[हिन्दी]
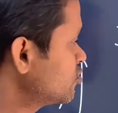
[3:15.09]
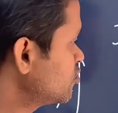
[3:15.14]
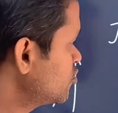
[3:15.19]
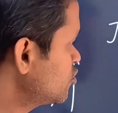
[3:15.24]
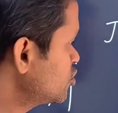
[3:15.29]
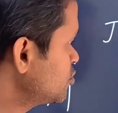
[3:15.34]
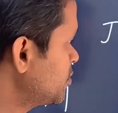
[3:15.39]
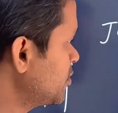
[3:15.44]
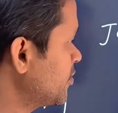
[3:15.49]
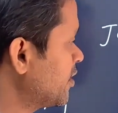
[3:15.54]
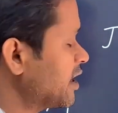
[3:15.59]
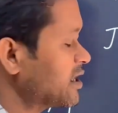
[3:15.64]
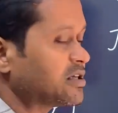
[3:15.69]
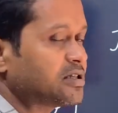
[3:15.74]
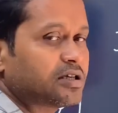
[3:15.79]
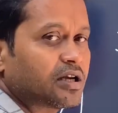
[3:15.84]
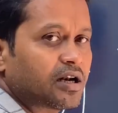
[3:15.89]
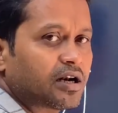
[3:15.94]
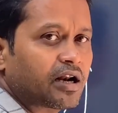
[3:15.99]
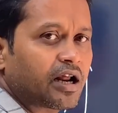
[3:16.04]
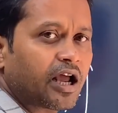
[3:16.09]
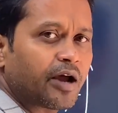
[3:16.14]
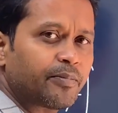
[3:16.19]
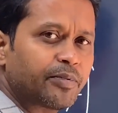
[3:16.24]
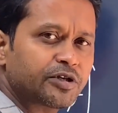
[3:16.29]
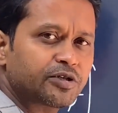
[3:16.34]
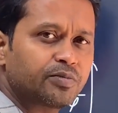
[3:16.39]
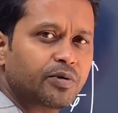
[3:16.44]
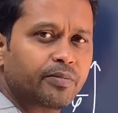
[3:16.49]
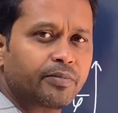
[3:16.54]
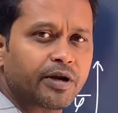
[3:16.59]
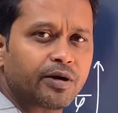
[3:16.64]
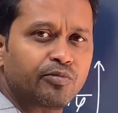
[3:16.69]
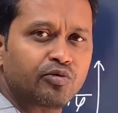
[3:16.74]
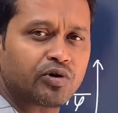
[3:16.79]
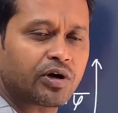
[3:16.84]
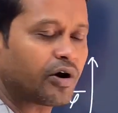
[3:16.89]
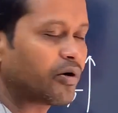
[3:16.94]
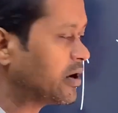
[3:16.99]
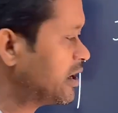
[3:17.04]
कुछ विवाद चल रहा है आपस में
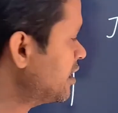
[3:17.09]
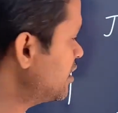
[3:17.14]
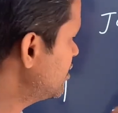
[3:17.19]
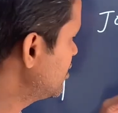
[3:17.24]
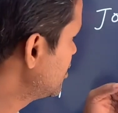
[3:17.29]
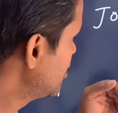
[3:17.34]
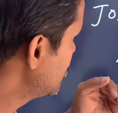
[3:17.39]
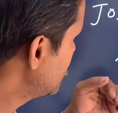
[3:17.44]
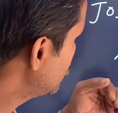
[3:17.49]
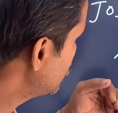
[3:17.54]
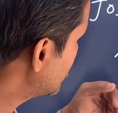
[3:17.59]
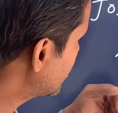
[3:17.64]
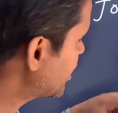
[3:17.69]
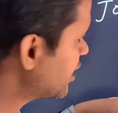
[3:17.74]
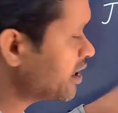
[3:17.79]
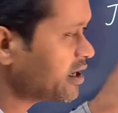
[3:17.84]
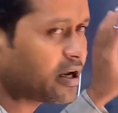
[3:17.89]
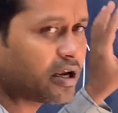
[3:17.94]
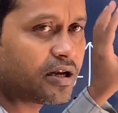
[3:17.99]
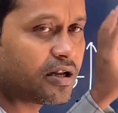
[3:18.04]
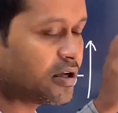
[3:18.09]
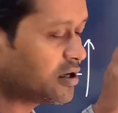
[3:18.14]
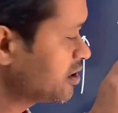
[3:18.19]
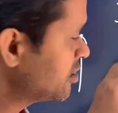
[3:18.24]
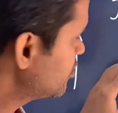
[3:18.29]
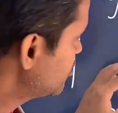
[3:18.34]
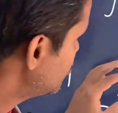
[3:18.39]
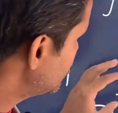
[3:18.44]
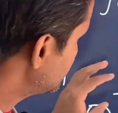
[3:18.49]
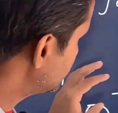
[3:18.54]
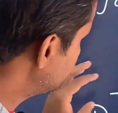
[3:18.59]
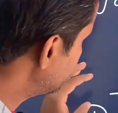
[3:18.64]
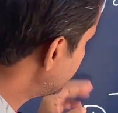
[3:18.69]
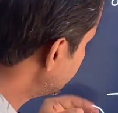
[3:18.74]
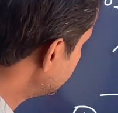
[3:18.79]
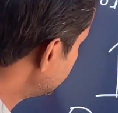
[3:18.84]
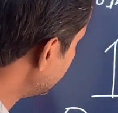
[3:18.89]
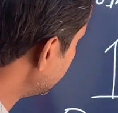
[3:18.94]
मनमुटाव है वो करेंगे नहीं तो जैसे